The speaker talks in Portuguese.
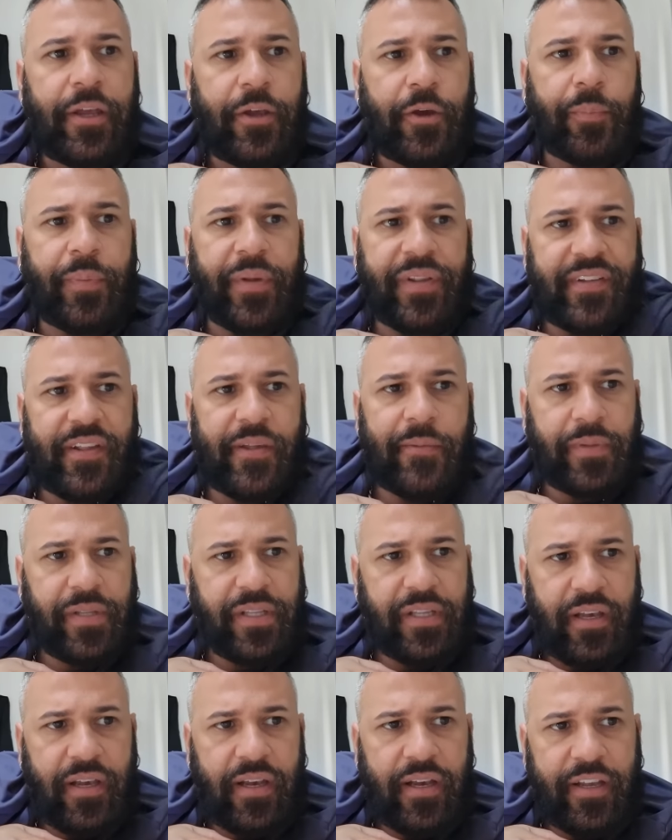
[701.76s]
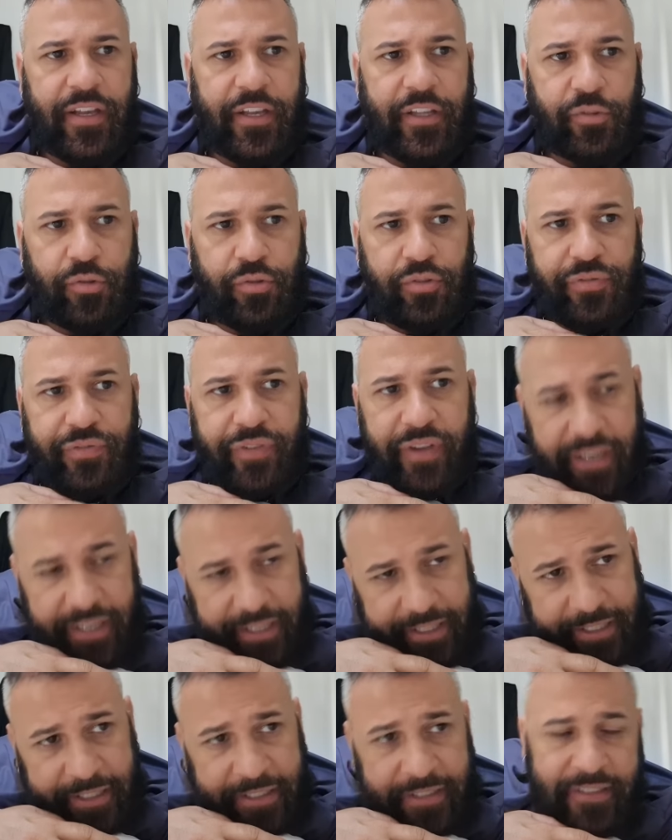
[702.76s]
eu percebia Edu
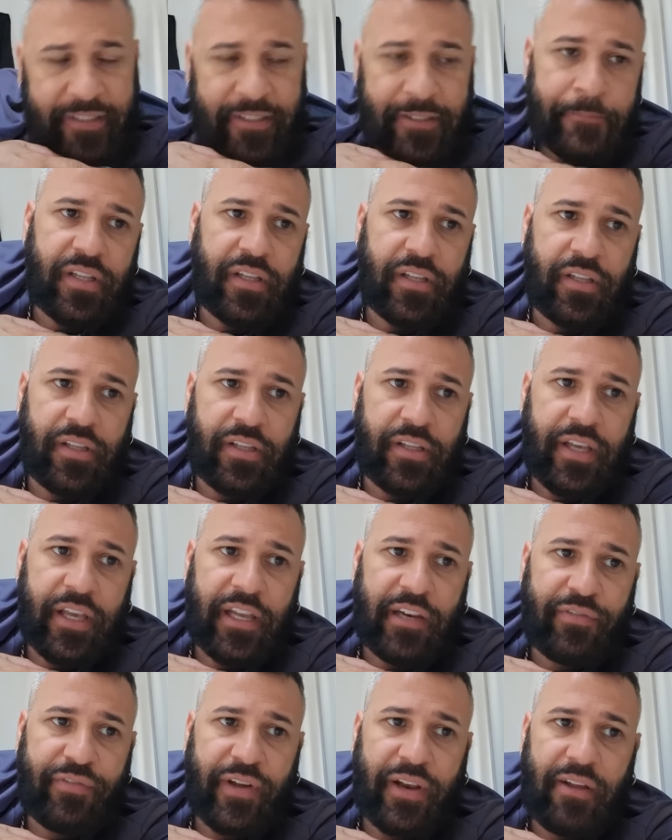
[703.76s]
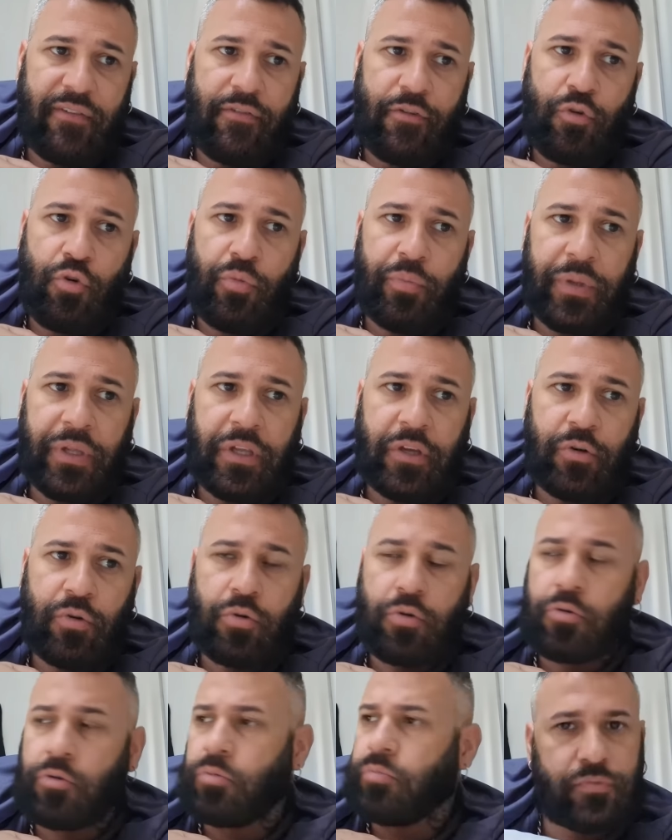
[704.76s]
diferente, e ele falava
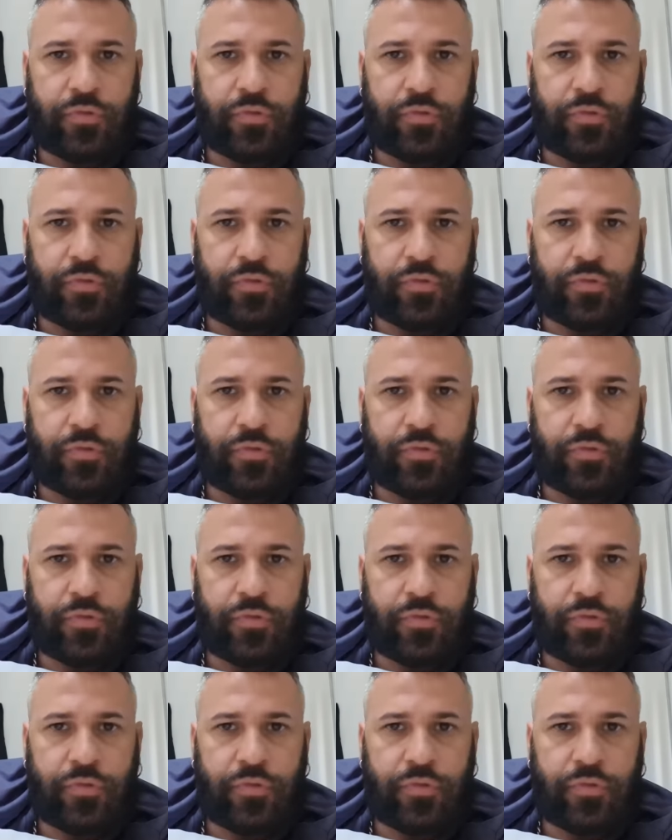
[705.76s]
comigo,